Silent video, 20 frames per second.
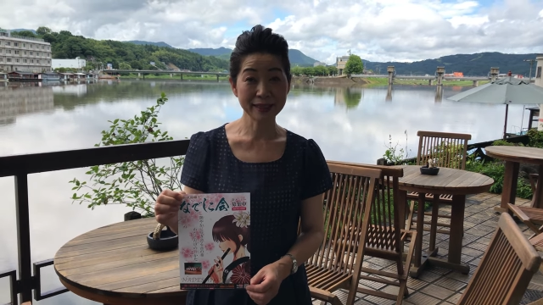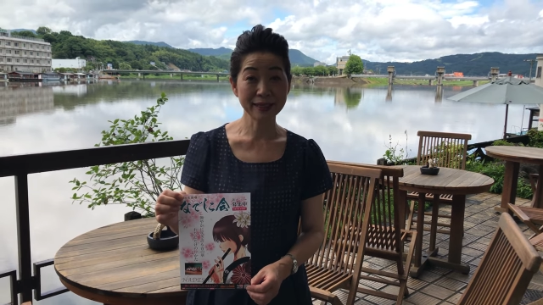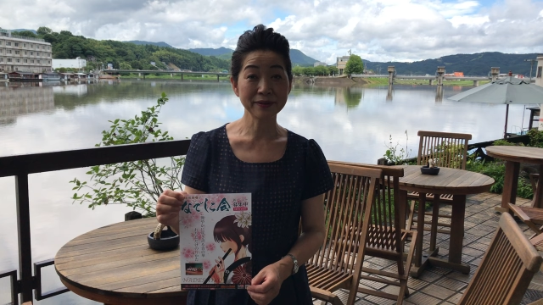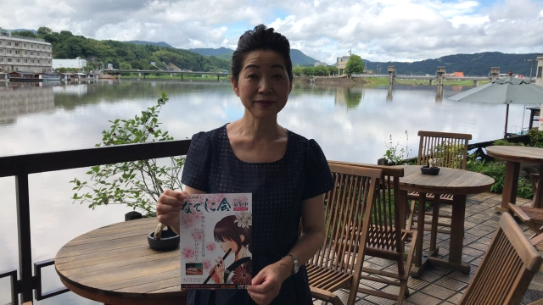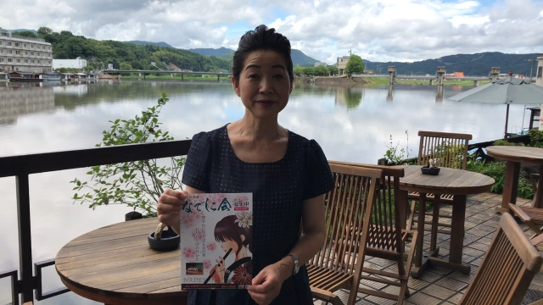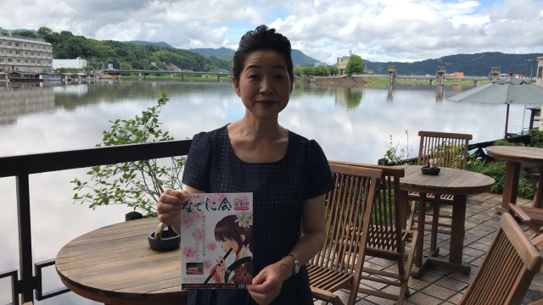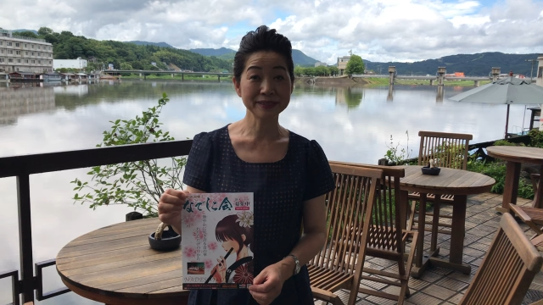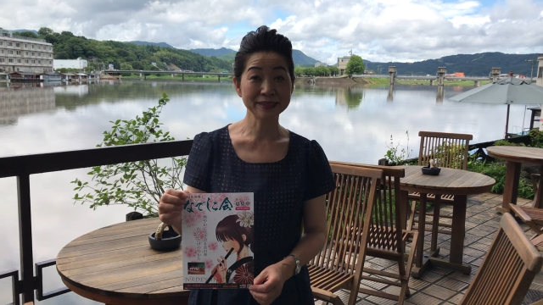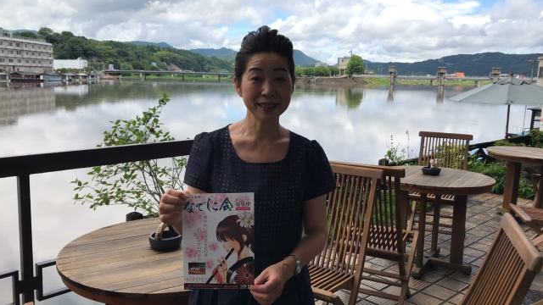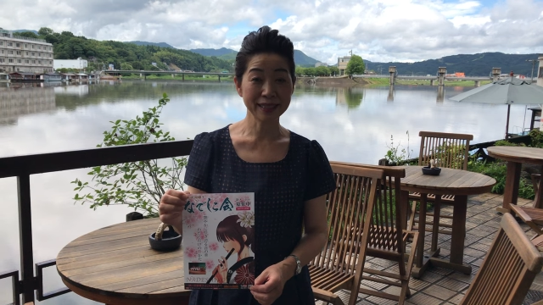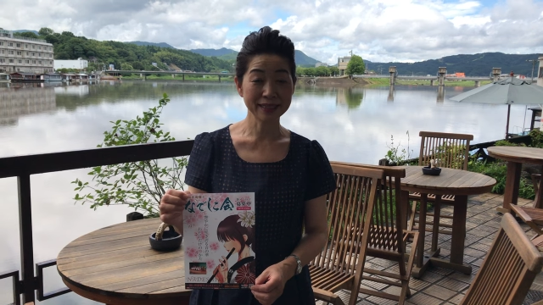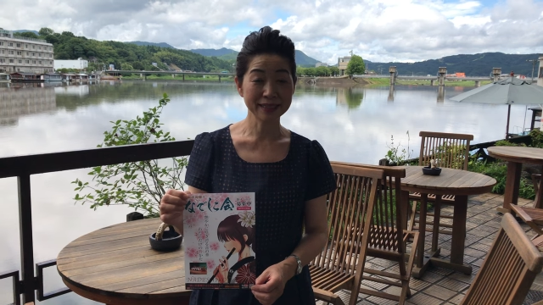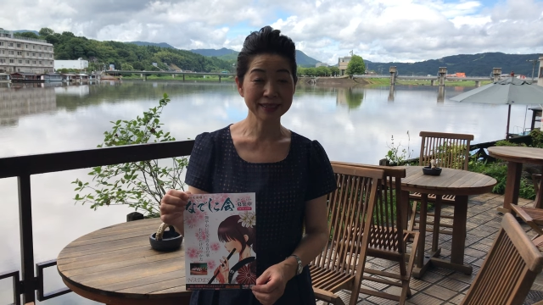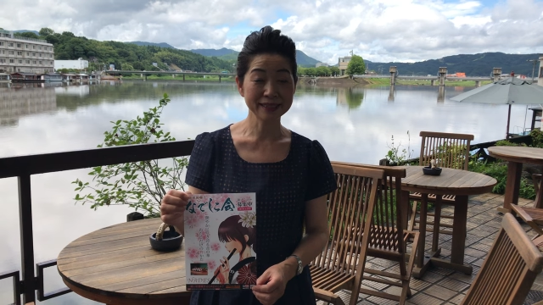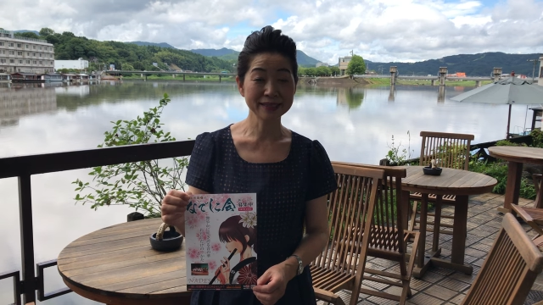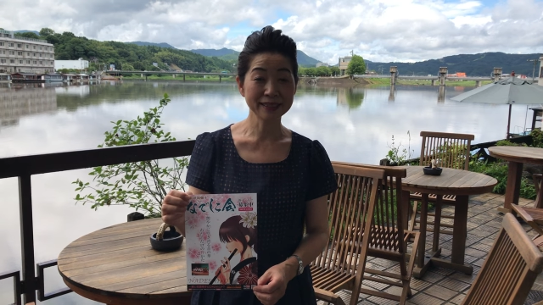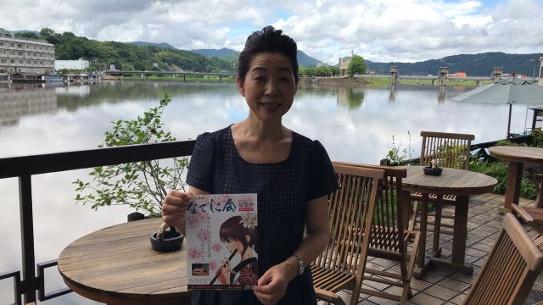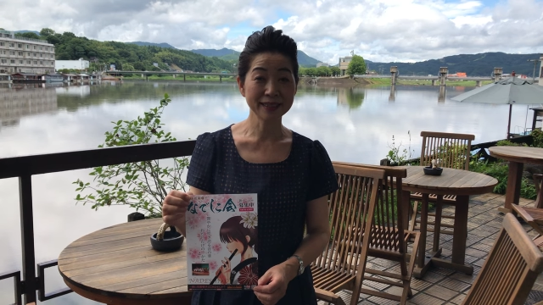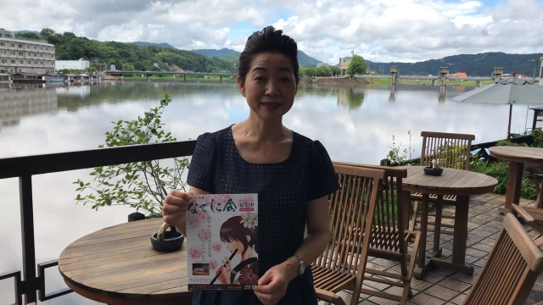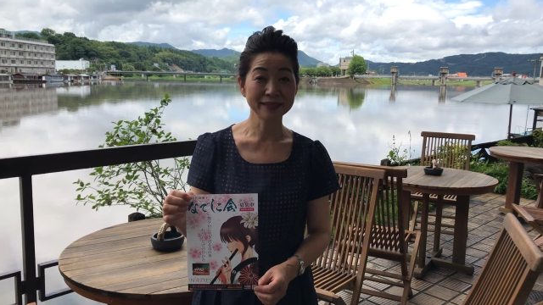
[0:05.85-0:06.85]
北温泉
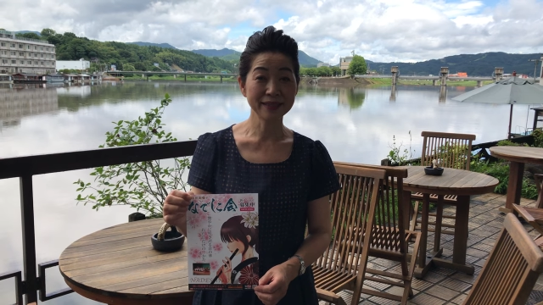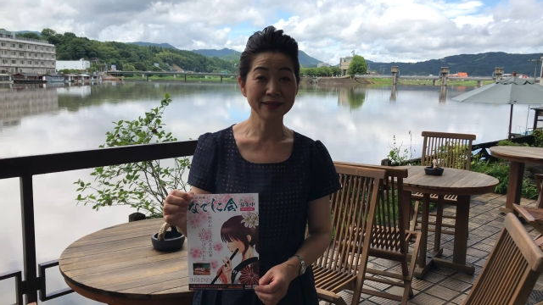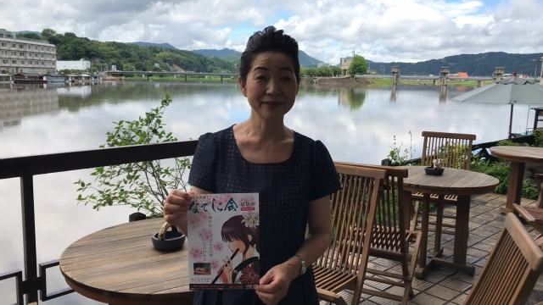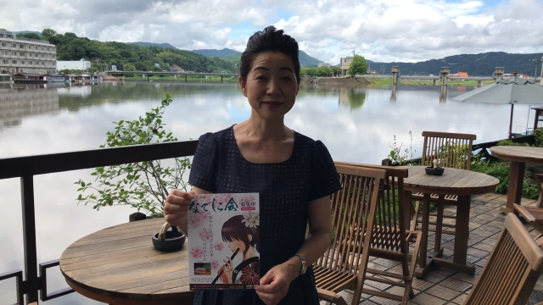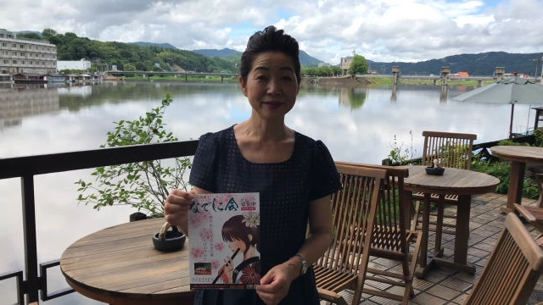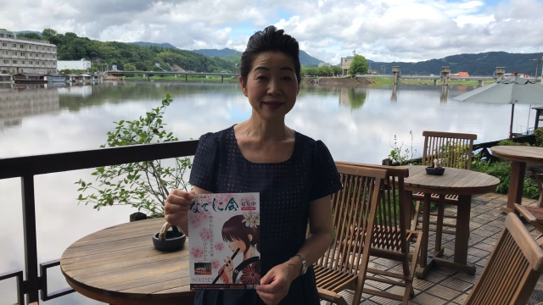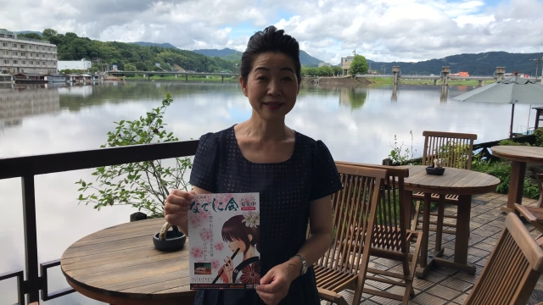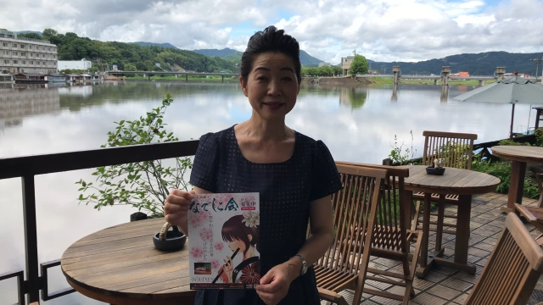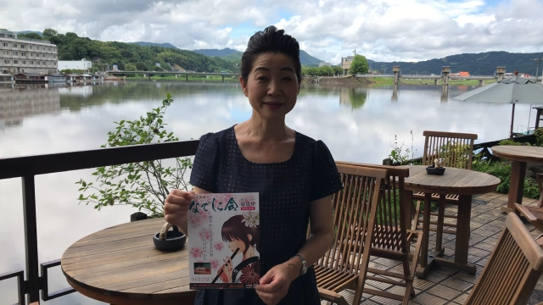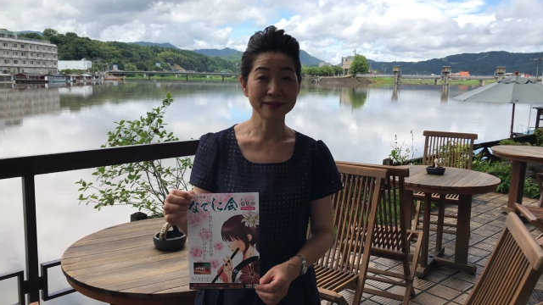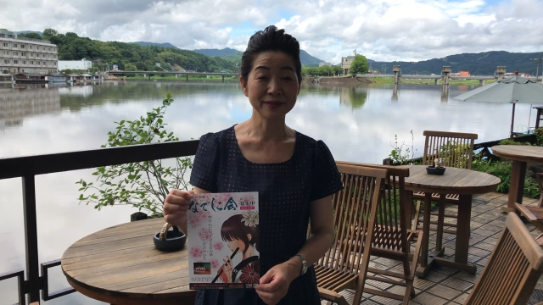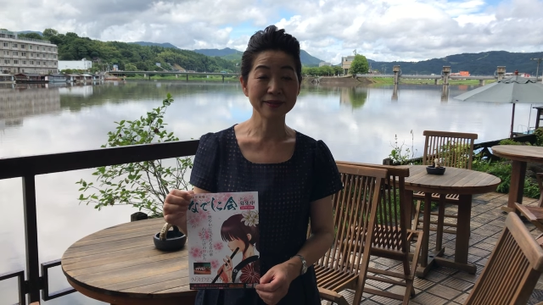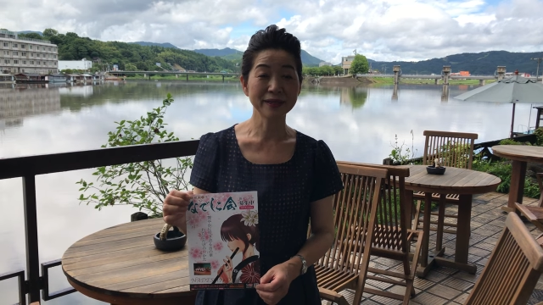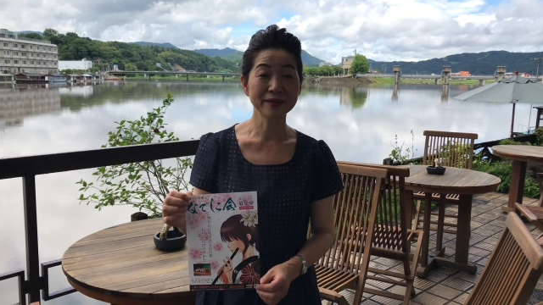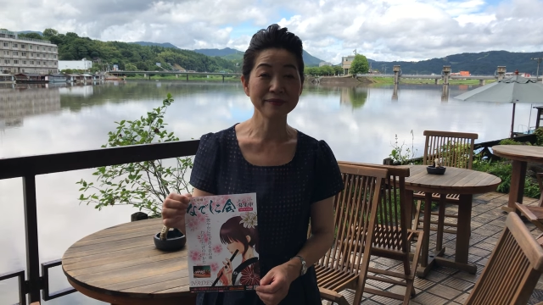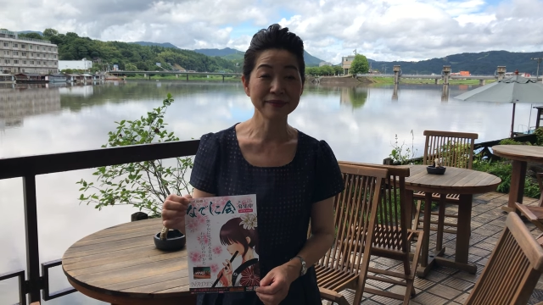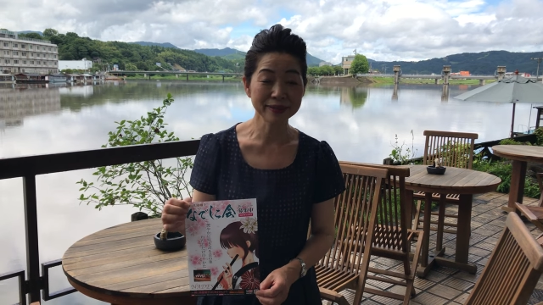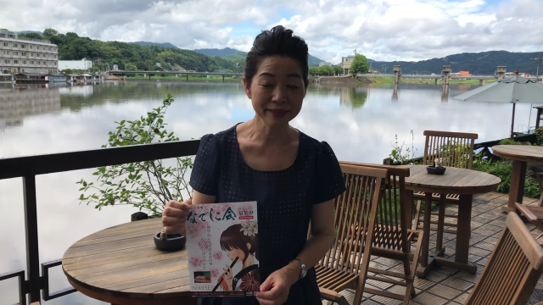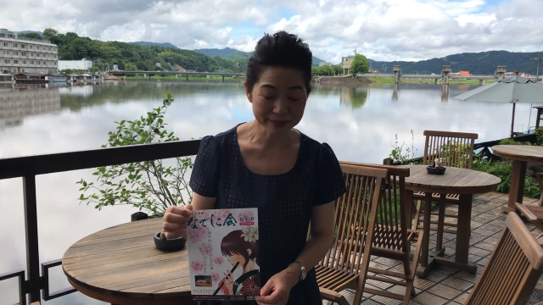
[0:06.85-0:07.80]
北安定ホテル岡見